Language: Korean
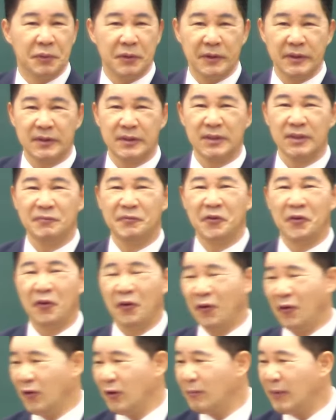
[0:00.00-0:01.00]
벌써
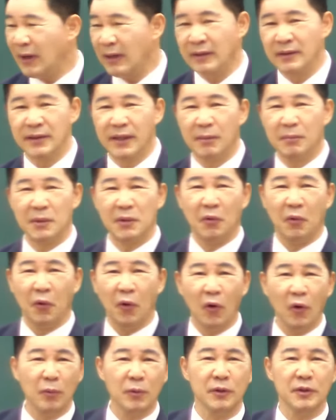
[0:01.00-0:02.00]
포럼하는데
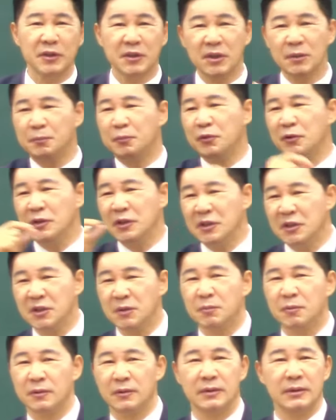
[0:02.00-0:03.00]
뭐 5분, 10분,
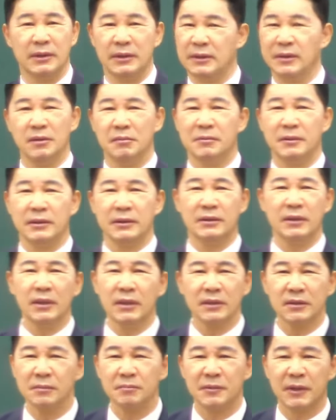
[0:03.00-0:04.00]
20분 여러분 그거
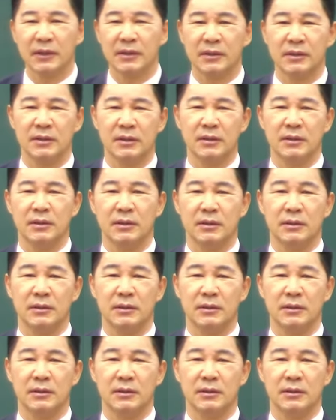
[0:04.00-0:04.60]
틀렸습니다 그거.